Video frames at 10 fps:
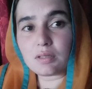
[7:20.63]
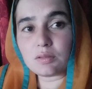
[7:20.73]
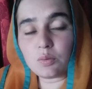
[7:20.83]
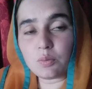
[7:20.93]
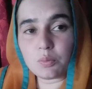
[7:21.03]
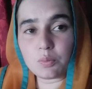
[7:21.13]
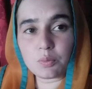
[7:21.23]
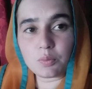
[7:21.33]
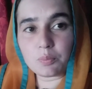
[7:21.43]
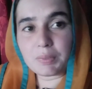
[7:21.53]
तो
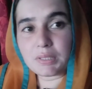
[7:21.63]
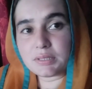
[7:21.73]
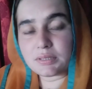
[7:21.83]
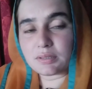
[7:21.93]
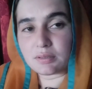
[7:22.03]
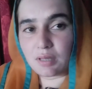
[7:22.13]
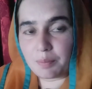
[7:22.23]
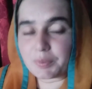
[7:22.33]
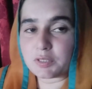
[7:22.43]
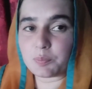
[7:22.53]
प्लीज़
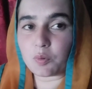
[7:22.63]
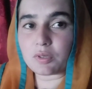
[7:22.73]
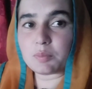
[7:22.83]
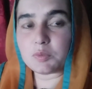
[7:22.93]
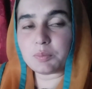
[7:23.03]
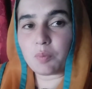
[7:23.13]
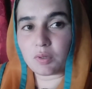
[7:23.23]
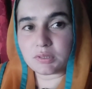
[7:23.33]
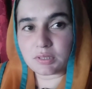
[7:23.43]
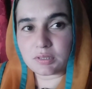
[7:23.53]
आपकी सपोर्ट की मुझे
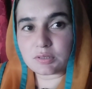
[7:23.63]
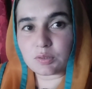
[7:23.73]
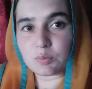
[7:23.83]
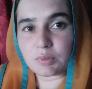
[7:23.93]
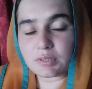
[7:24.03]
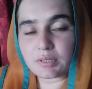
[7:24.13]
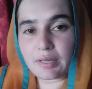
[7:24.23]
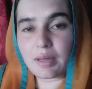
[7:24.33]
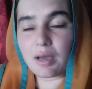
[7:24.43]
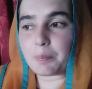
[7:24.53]
बहुत ज़्यादा ज़रूरत
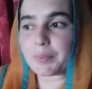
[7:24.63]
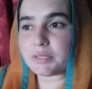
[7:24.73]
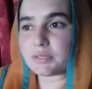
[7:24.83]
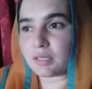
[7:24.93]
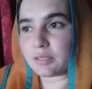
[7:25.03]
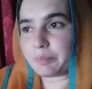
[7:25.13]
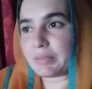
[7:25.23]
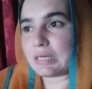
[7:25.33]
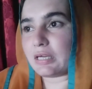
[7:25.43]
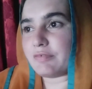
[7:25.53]
है आपके साथ
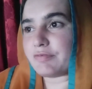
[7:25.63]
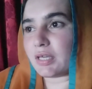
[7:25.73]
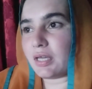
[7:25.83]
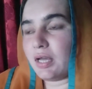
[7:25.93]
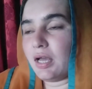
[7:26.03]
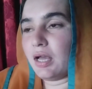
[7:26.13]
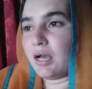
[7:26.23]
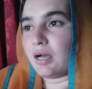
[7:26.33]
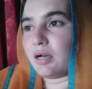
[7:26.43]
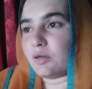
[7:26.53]
अपनी लाइफ के
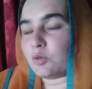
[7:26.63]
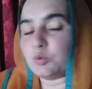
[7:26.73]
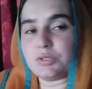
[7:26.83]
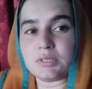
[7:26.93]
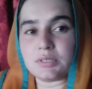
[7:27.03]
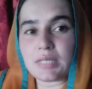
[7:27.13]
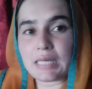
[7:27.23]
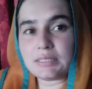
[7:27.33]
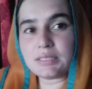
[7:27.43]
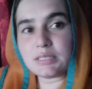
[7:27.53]
आ, कुछ
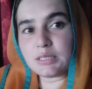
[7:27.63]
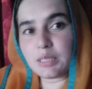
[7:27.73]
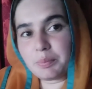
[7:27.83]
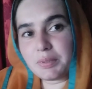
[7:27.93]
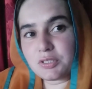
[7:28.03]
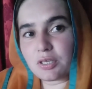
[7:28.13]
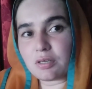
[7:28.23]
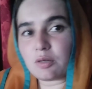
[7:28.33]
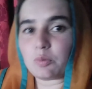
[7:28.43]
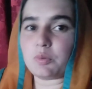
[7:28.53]
ऐसी चीज़ें भी शेयर
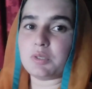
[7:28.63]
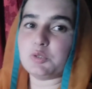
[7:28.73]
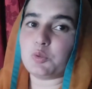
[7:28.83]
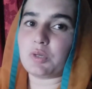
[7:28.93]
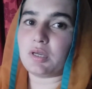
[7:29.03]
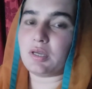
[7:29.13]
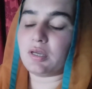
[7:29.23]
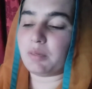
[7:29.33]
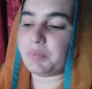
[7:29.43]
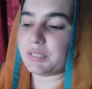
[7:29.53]
करूँगी जो कि
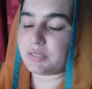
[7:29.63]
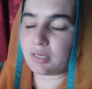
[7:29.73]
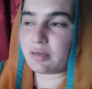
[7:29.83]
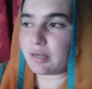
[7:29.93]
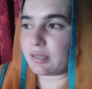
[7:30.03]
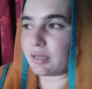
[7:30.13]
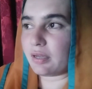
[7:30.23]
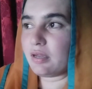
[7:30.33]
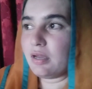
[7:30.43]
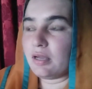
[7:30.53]
अभी चल रही
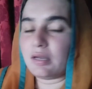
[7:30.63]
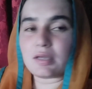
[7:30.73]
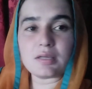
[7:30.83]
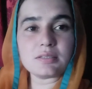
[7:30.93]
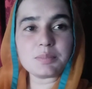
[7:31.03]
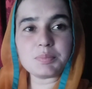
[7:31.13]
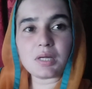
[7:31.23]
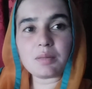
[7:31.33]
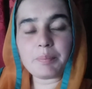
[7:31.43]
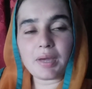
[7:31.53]
हैं लेकिन जब
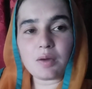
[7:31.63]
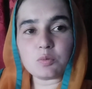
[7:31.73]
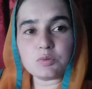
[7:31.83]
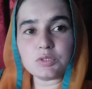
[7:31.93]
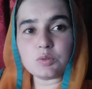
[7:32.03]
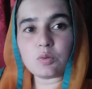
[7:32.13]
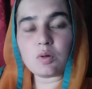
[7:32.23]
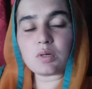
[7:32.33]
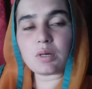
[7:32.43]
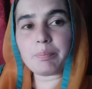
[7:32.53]
तक मैं उन चीज़ों
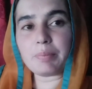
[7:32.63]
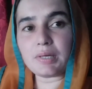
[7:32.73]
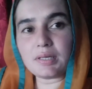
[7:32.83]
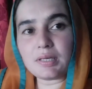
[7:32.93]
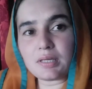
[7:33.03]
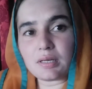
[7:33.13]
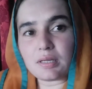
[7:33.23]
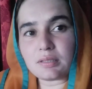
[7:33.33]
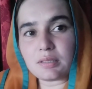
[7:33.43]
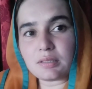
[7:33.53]
को कंप्लीट नहीं कर
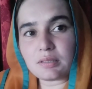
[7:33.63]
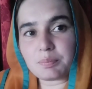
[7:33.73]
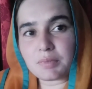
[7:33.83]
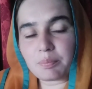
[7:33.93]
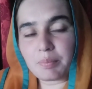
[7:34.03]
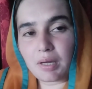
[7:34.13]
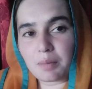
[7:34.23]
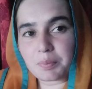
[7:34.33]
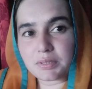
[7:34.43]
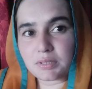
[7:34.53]
लेती तब तक मैं
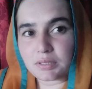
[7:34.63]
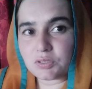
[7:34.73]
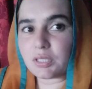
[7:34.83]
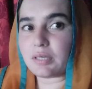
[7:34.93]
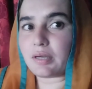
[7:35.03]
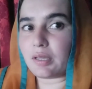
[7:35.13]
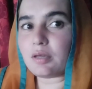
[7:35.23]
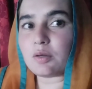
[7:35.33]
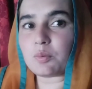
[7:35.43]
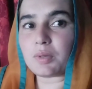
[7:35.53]
आपके साथ शेयर नहीं
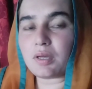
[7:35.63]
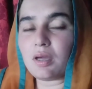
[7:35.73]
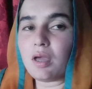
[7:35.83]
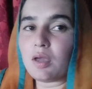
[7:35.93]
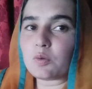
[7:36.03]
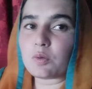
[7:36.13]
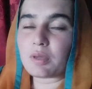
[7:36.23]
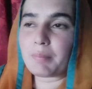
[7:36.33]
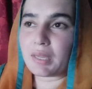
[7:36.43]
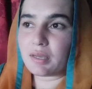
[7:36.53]
करूँगी
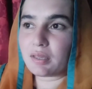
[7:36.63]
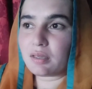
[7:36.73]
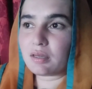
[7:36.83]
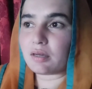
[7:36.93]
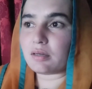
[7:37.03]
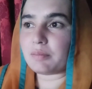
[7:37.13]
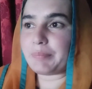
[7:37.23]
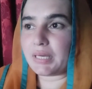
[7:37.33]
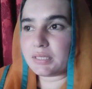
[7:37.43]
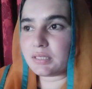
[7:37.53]
क्योंकि मैंने आ,
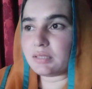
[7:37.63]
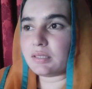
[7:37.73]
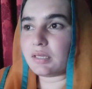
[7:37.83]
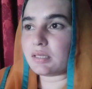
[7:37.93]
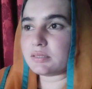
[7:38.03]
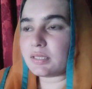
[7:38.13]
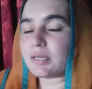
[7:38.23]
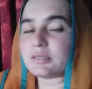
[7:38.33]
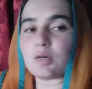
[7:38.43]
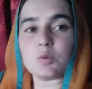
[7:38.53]
मेरे साथ अक्सर
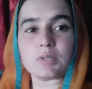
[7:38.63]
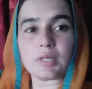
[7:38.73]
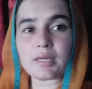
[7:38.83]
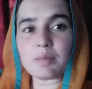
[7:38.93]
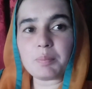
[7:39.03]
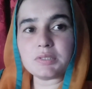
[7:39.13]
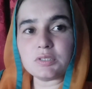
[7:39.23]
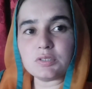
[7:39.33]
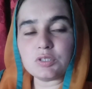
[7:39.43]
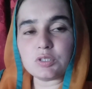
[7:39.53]
ऐसा होता है कि मैं
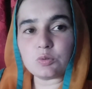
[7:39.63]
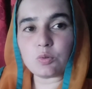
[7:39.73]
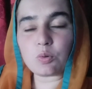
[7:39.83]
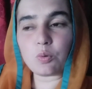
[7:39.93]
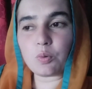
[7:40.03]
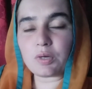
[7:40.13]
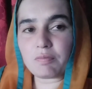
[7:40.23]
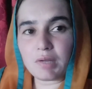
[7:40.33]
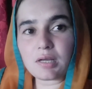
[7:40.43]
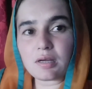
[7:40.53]
जिन चीज़ों को
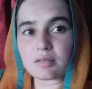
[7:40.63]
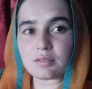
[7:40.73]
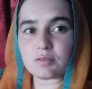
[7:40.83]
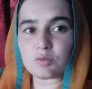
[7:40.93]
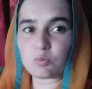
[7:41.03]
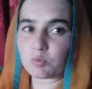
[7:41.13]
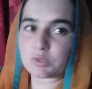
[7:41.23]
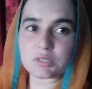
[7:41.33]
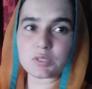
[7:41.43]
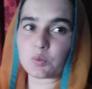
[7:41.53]
रिवील कर देती हूँ वो
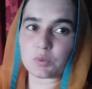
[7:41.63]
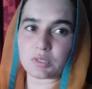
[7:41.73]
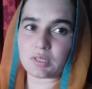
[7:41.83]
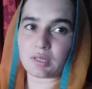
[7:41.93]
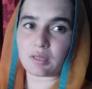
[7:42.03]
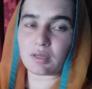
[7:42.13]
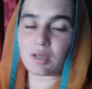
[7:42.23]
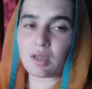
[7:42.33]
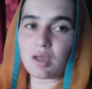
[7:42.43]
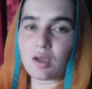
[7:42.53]
चीज़ें होती नहीं हैं
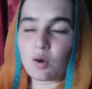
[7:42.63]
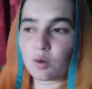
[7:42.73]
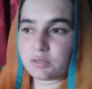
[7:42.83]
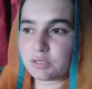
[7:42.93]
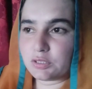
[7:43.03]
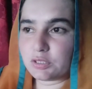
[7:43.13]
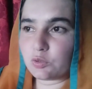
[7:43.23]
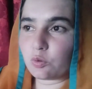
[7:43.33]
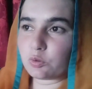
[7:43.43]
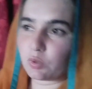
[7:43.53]
और जिन
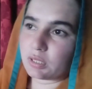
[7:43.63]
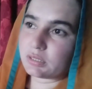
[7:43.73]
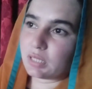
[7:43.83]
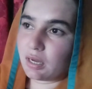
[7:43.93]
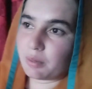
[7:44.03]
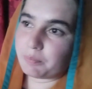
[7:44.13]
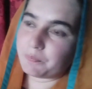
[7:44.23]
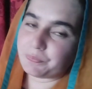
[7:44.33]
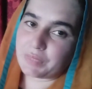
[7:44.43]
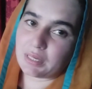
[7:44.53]
चीज़ों को थोड़ा सा हम
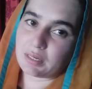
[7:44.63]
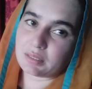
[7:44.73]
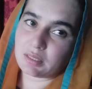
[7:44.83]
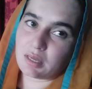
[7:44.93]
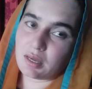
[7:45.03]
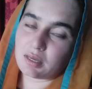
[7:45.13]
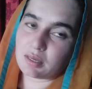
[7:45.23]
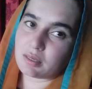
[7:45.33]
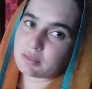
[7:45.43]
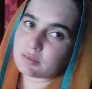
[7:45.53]
रखते हैं
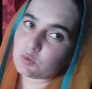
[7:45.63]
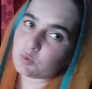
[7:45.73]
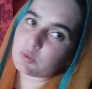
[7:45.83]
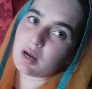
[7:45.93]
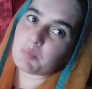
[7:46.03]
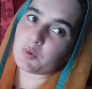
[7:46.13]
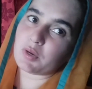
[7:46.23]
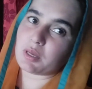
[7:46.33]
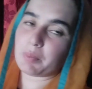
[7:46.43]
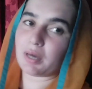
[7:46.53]
कि चलो काम
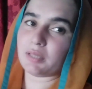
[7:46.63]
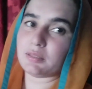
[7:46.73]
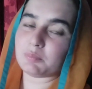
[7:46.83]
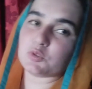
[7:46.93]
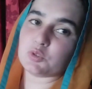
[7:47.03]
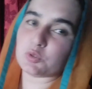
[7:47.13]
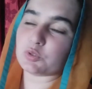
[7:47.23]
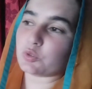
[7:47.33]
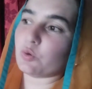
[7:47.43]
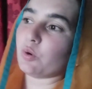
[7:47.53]
होने के बाद हम उस
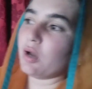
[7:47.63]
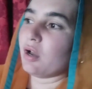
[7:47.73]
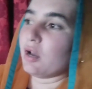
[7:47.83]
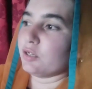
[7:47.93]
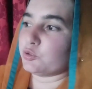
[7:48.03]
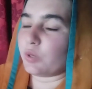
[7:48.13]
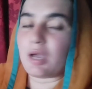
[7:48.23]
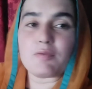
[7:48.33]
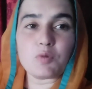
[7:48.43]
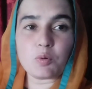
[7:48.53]
चीज़ को जो
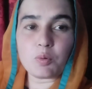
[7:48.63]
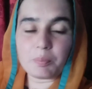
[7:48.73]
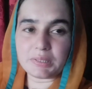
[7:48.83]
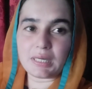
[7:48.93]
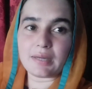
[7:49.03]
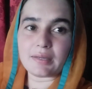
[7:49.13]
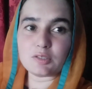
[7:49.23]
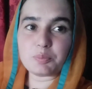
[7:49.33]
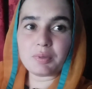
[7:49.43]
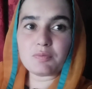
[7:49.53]
है वो बताएंगे
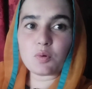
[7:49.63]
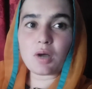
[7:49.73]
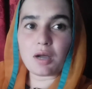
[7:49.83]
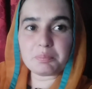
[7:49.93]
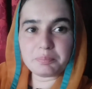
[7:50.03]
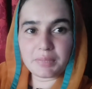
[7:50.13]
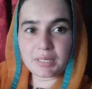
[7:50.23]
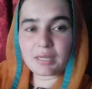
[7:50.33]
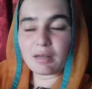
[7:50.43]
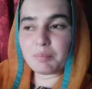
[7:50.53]
तो फिर वो काम
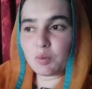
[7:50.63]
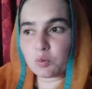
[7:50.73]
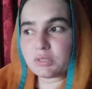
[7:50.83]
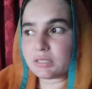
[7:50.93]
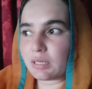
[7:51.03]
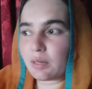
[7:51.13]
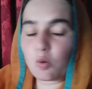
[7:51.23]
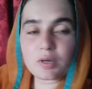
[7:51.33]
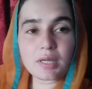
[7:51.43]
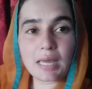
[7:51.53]
मेरे ख्याल में हो जाता है
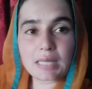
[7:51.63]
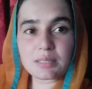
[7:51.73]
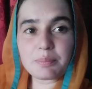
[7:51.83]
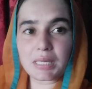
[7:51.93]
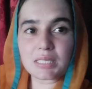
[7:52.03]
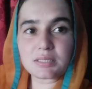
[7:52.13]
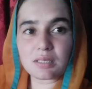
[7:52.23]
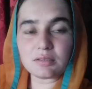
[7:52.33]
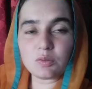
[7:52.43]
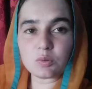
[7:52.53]
और ये ऐसा मेरे
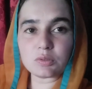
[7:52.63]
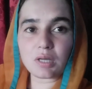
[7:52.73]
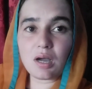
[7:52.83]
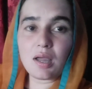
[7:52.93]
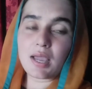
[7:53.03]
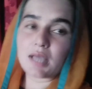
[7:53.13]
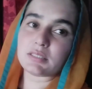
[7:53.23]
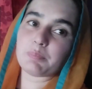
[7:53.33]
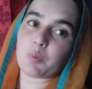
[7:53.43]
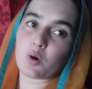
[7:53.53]
साथ नहीं होता
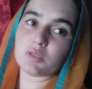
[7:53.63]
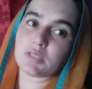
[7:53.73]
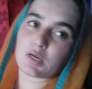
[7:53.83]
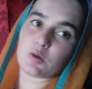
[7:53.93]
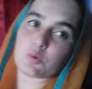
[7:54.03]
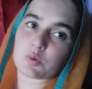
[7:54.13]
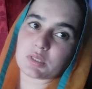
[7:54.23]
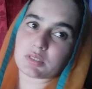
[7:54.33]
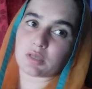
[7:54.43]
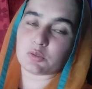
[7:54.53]
ऐसा बहुत सारे लोगों
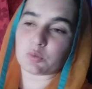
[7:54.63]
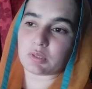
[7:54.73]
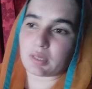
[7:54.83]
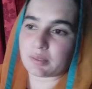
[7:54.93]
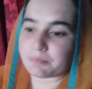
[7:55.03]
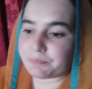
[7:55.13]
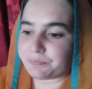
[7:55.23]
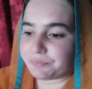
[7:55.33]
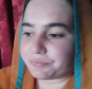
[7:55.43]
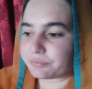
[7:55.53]
के साथ होता है
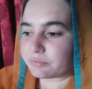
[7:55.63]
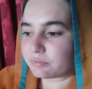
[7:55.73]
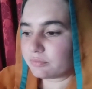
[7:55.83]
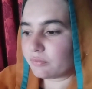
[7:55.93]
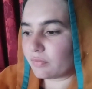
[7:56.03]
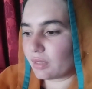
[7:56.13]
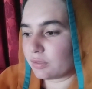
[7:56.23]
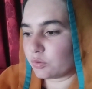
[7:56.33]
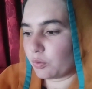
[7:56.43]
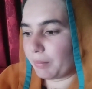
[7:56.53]

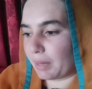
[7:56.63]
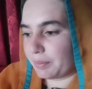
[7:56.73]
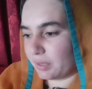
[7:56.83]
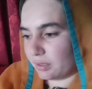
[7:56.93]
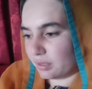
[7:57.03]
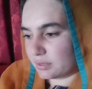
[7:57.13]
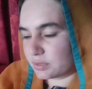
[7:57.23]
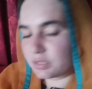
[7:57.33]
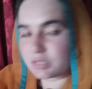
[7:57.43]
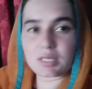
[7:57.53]
तो मैं भी
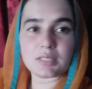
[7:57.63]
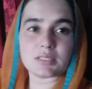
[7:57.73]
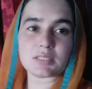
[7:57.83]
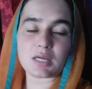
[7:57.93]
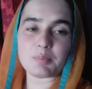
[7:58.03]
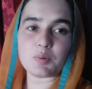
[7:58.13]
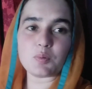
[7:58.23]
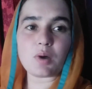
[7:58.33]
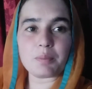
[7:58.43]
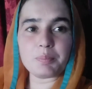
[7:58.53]
इस चीज़ के इंतज़ार में
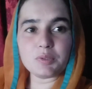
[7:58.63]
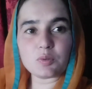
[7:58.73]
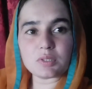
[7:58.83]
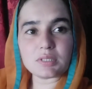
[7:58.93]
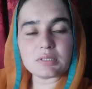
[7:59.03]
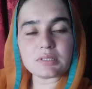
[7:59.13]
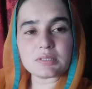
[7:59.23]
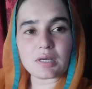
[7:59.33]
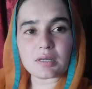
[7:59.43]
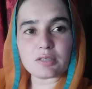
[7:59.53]
हूँ आप भी थोड़ा सा
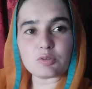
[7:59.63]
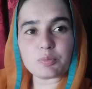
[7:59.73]
इंतज़ार करें तो